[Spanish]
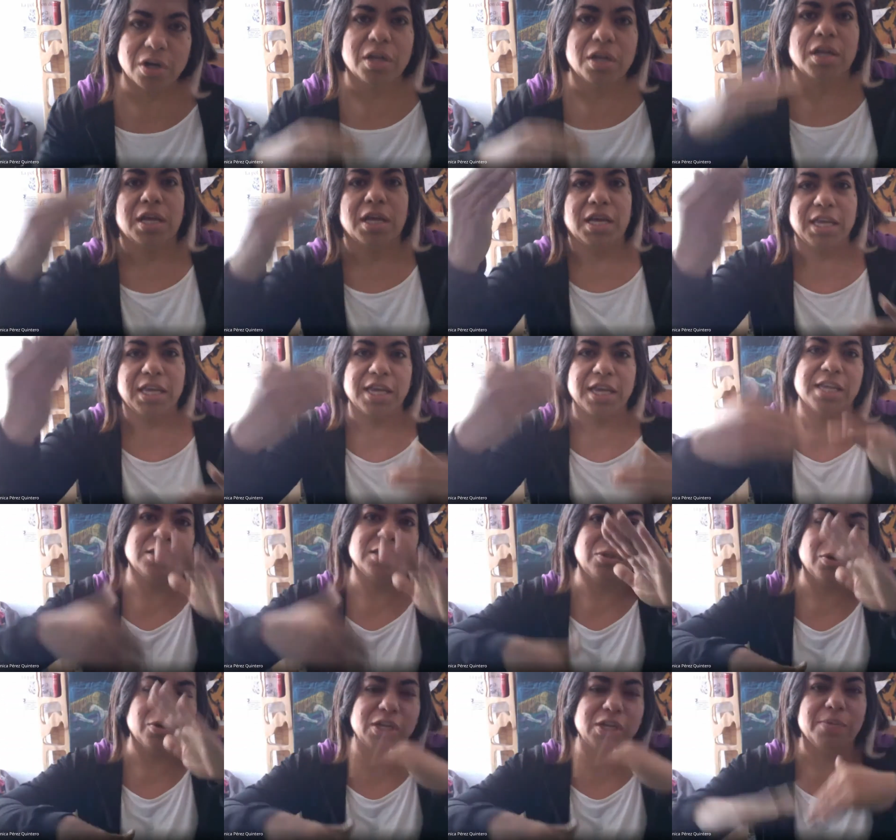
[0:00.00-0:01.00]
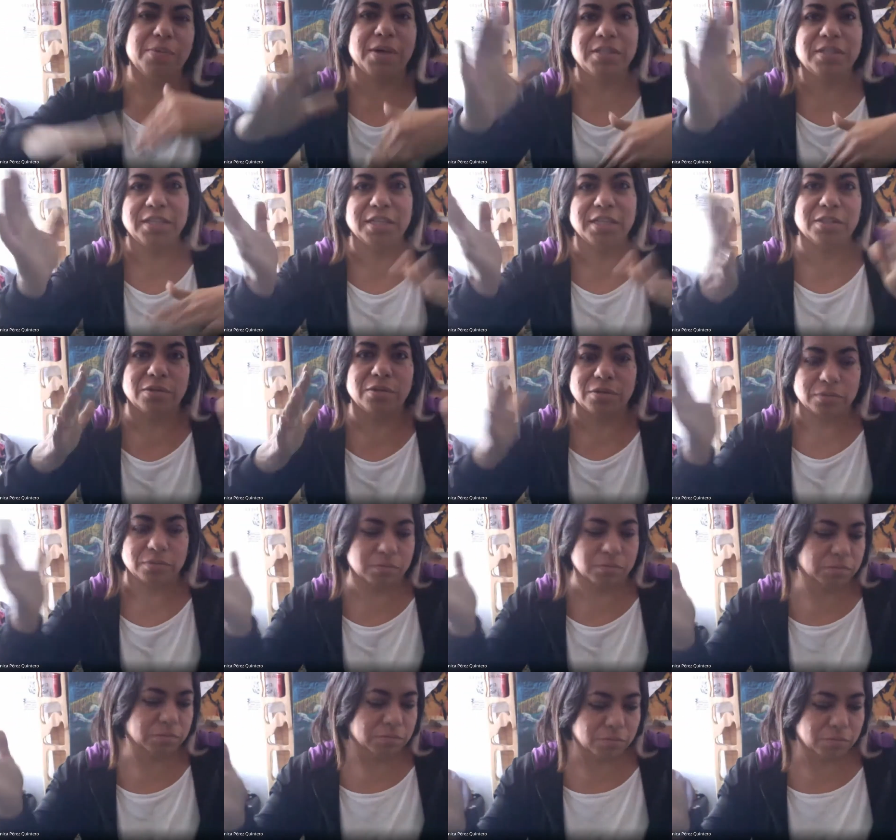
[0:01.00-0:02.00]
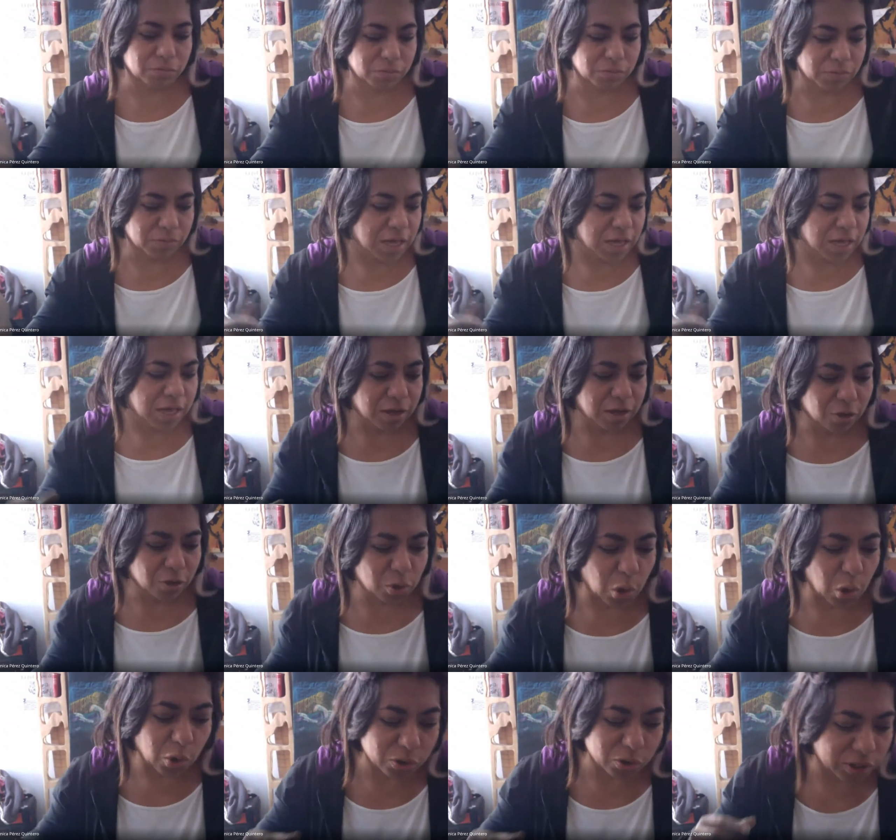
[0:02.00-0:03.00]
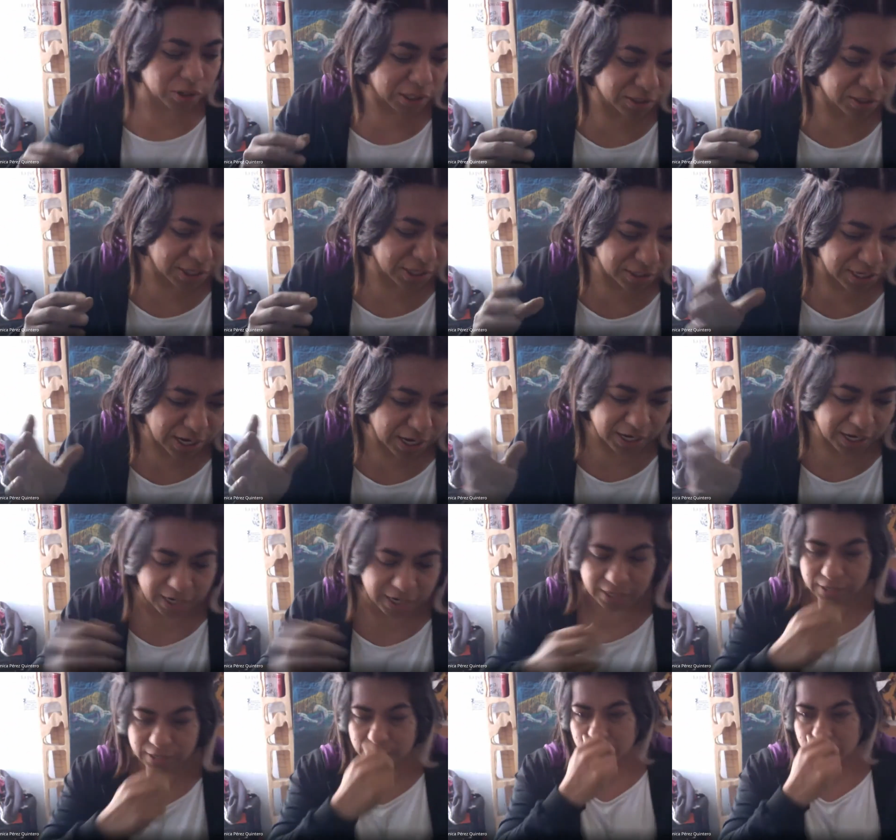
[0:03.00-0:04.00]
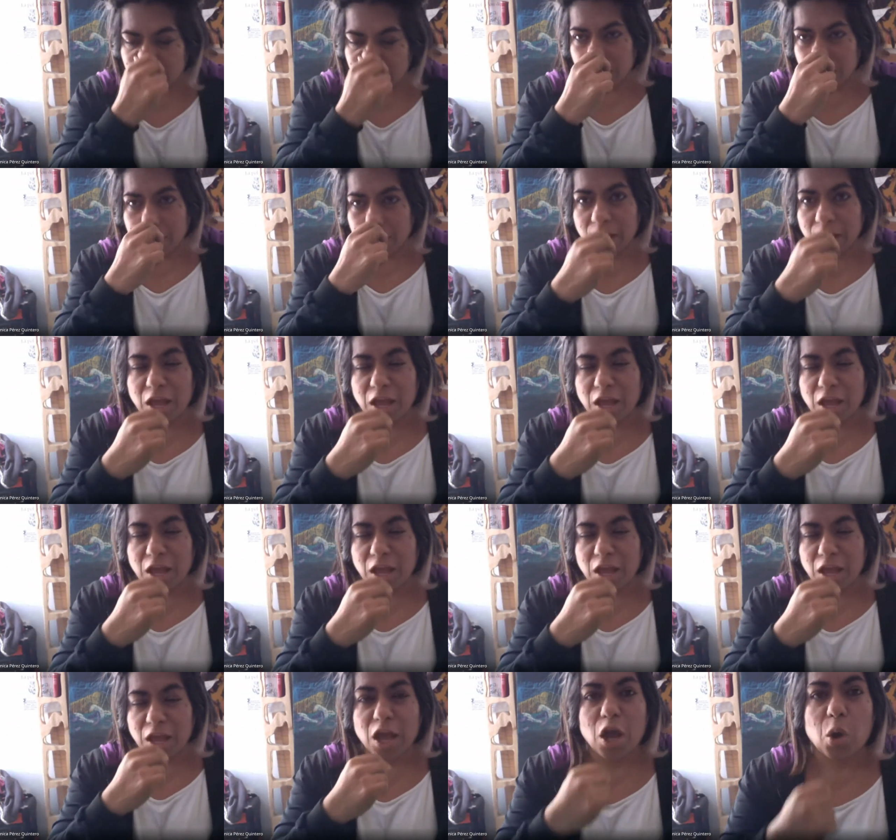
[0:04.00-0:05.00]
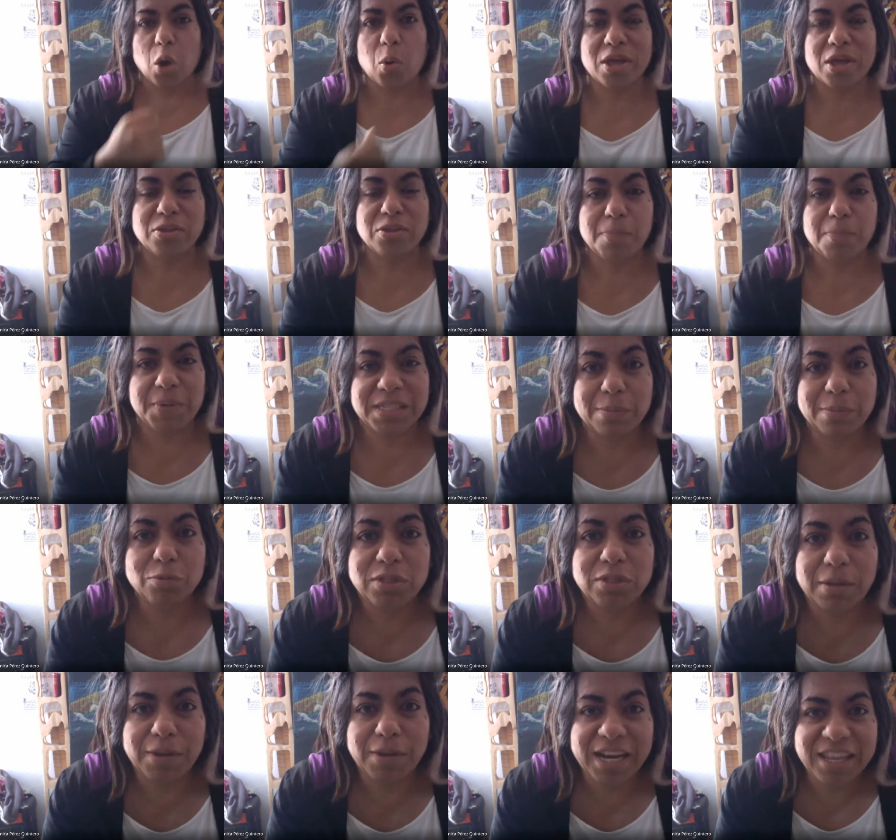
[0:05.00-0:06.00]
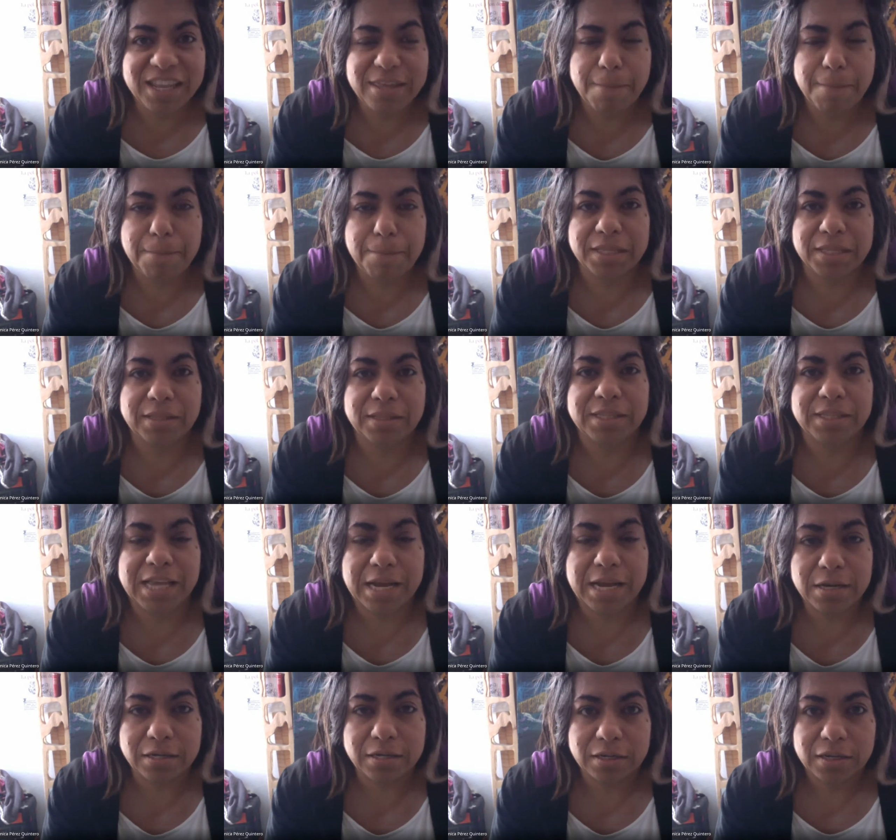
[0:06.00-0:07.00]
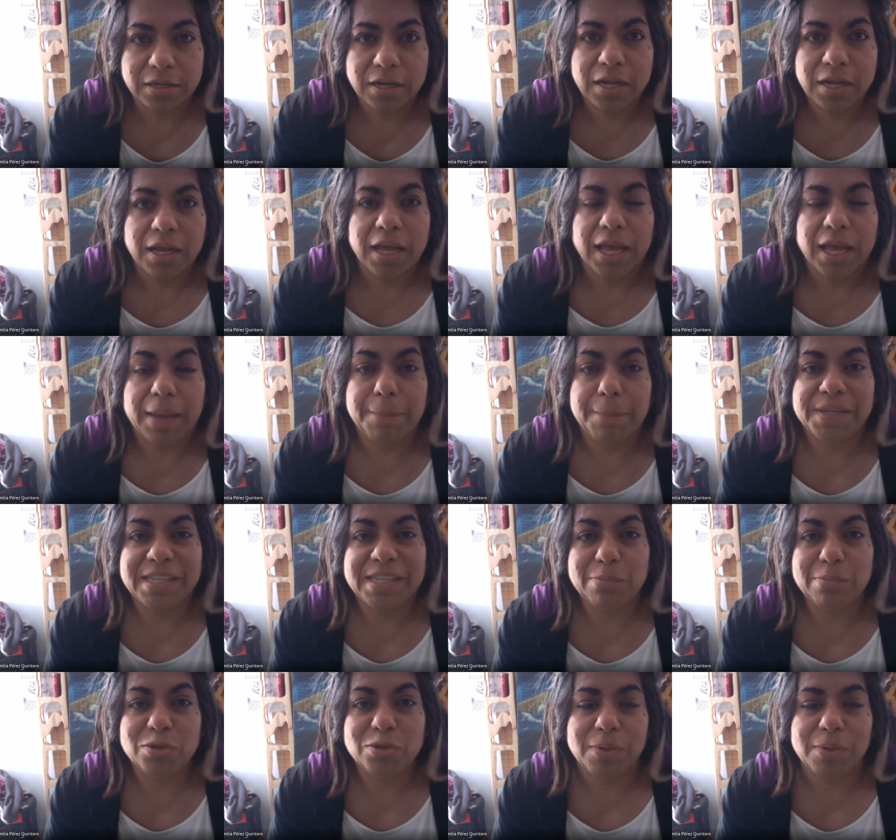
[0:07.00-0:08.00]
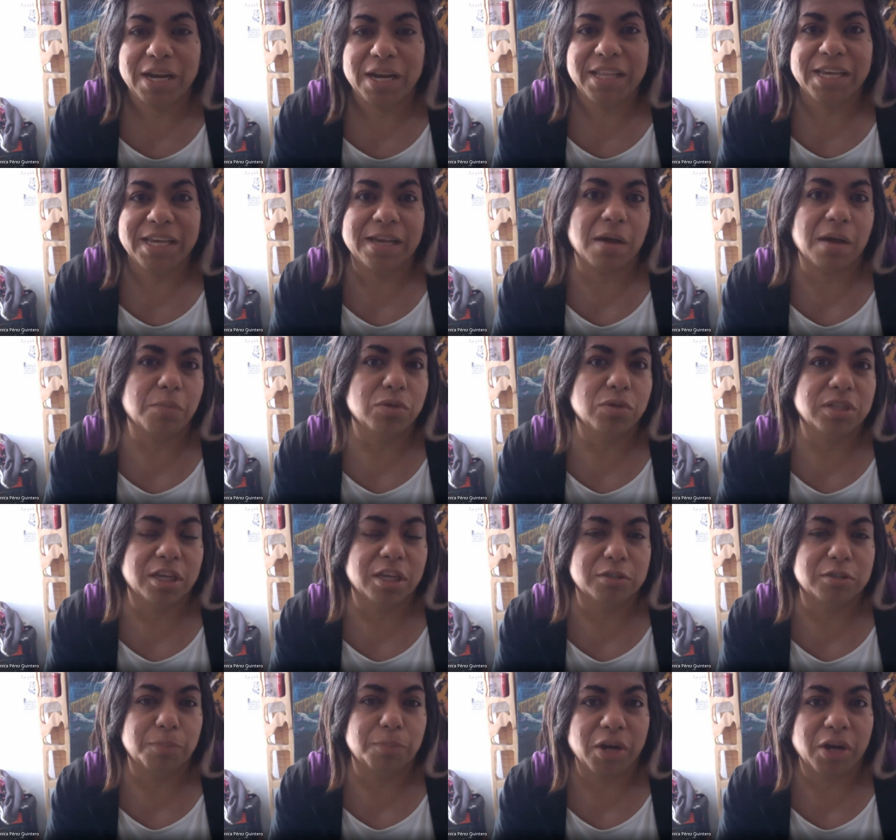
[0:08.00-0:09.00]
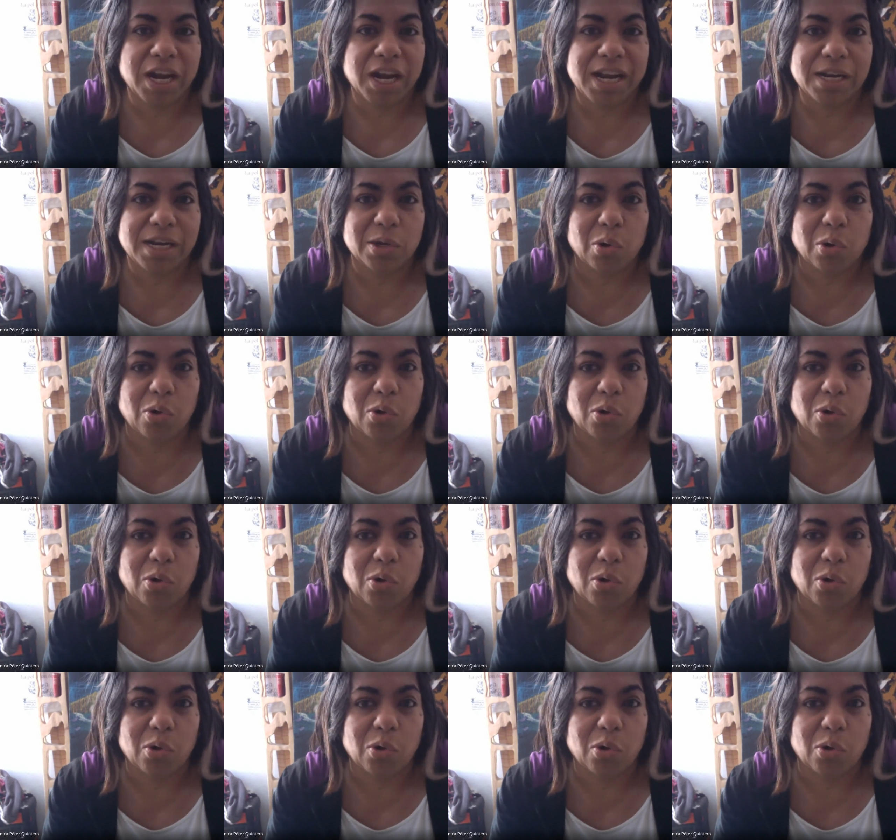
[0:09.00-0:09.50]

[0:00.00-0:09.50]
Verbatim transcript: Y esto iba haciendo cosas que salían. Cuando empezamos a hablar de pintar, empezamos a hablar de que vamos a explorar el color.